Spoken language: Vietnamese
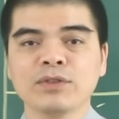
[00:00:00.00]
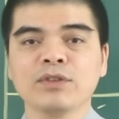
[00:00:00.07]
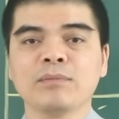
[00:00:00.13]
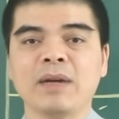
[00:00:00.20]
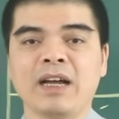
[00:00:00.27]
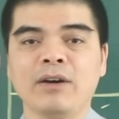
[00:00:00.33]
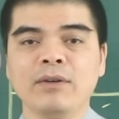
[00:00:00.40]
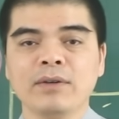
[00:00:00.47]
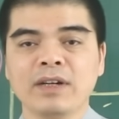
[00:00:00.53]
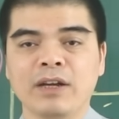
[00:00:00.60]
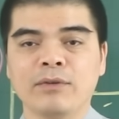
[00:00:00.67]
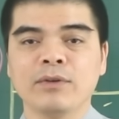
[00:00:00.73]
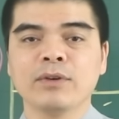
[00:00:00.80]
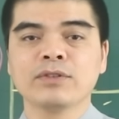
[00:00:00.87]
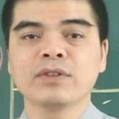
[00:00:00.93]
chuông thông báo
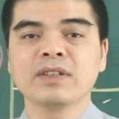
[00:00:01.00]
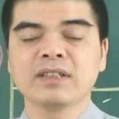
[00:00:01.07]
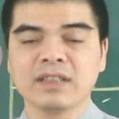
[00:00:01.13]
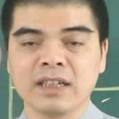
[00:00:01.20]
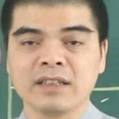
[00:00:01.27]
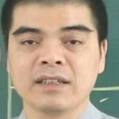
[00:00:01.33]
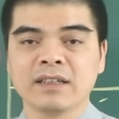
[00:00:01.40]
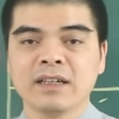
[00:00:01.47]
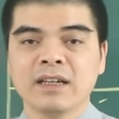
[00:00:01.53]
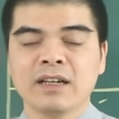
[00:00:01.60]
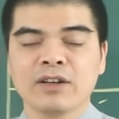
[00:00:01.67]
để ủng hộ cho chương trình.